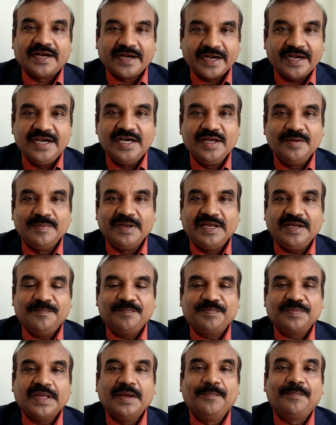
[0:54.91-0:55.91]
ரெண்டுமே
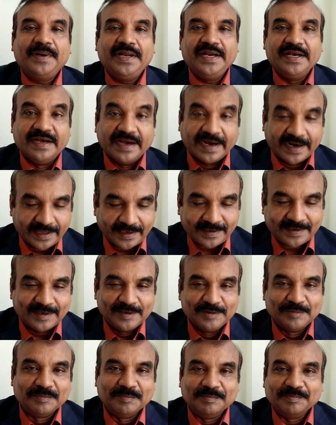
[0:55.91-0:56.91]
எப்படி
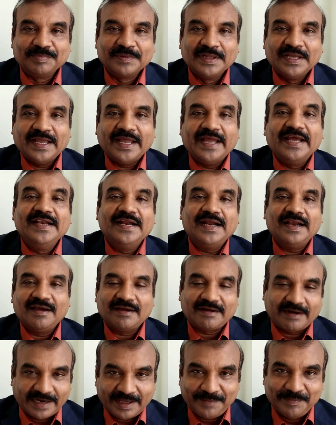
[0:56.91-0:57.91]
நடக்கணும்
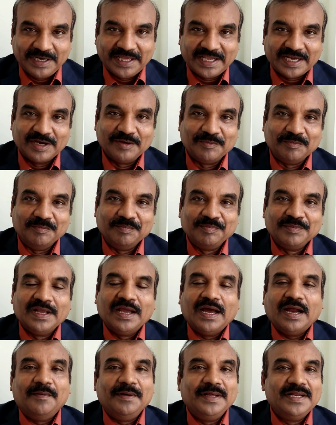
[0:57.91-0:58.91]
என்னெல்லாம் கடைபிடிக்கணும்
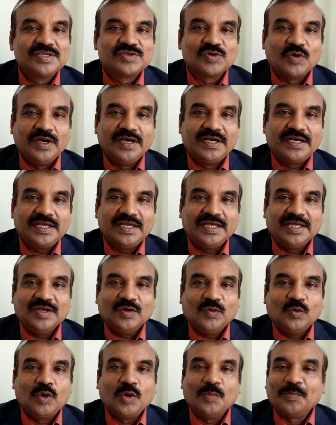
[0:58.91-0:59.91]
அப்படின்னு சொல்லிட்டு
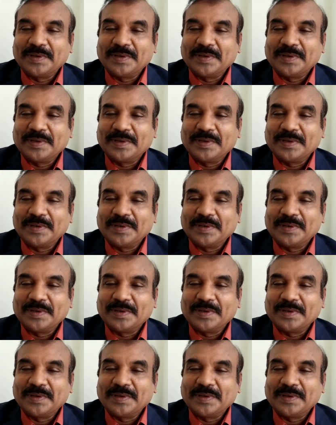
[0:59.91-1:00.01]
ஒரு